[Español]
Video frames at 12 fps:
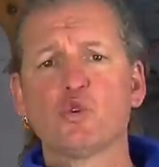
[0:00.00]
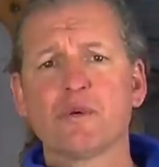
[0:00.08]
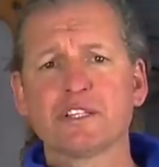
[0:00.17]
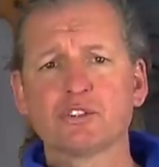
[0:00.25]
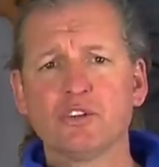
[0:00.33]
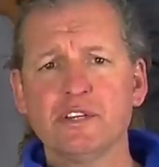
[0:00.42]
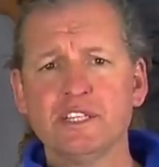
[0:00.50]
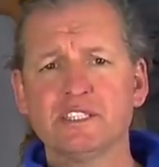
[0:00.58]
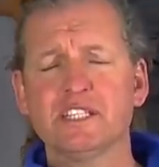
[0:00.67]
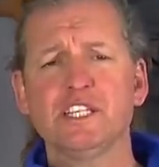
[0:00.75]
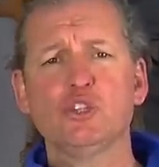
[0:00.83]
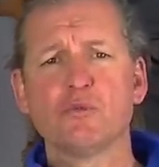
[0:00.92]
tus
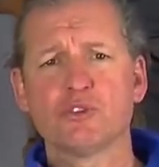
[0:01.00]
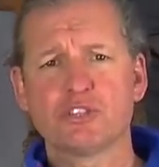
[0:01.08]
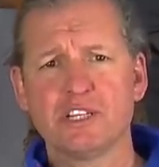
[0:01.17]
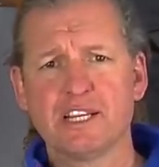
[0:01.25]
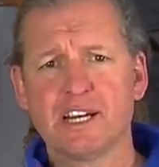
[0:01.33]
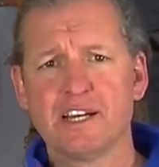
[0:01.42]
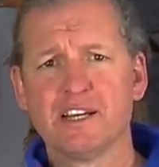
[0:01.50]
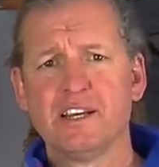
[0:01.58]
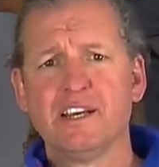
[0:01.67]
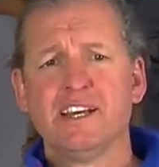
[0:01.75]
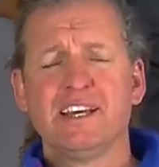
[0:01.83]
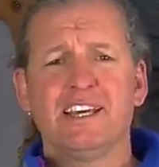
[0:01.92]
bastones y tu mochila
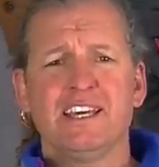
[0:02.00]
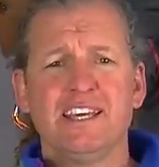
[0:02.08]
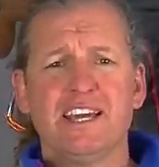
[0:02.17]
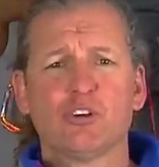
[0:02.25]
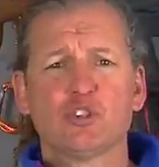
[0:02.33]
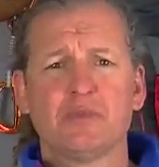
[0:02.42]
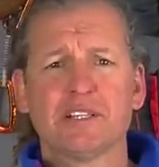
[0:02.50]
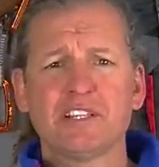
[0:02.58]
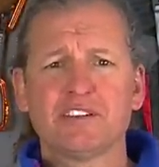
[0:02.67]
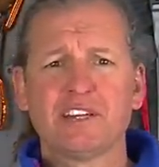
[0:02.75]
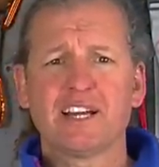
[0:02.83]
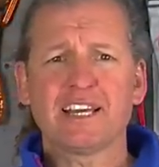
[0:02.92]
y
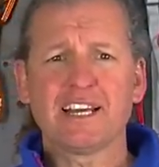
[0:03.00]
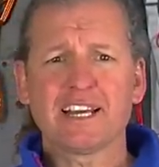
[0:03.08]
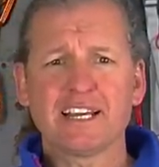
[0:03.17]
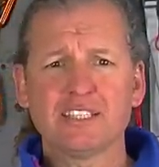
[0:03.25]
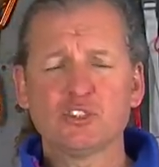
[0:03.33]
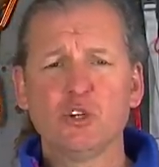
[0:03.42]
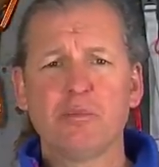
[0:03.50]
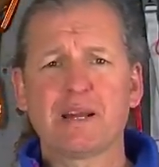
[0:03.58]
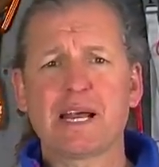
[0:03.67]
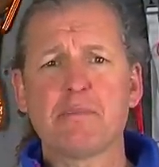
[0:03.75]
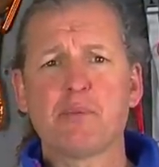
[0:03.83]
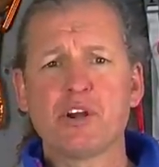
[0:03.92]
automatizar el gesto
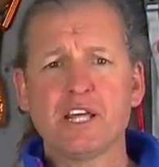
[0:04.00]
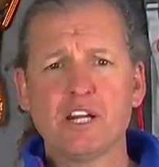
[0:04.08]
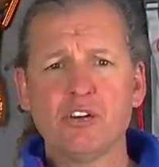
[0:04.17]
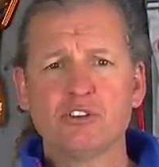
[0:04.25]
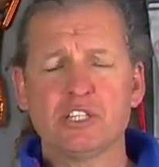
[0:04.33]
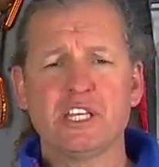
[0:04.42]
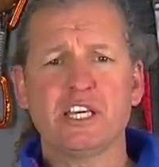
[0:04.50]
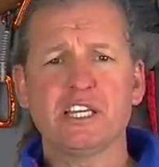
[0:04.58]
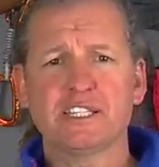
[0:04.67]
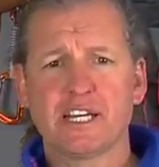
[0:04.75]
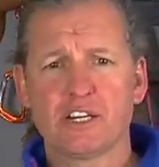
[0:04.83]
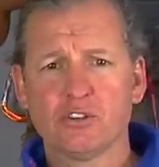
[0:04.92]
para ponerlos y
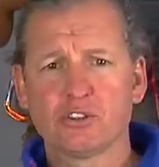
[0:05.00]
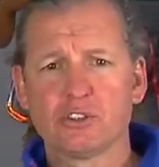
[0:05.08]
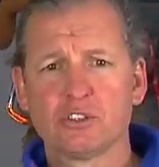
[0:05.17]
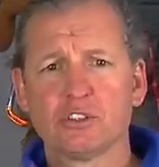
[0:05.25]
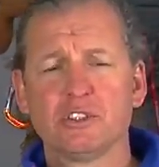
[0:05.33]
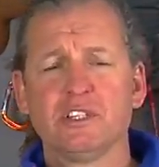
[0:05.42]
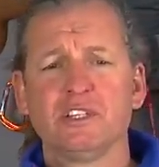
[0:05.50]
quitarlos.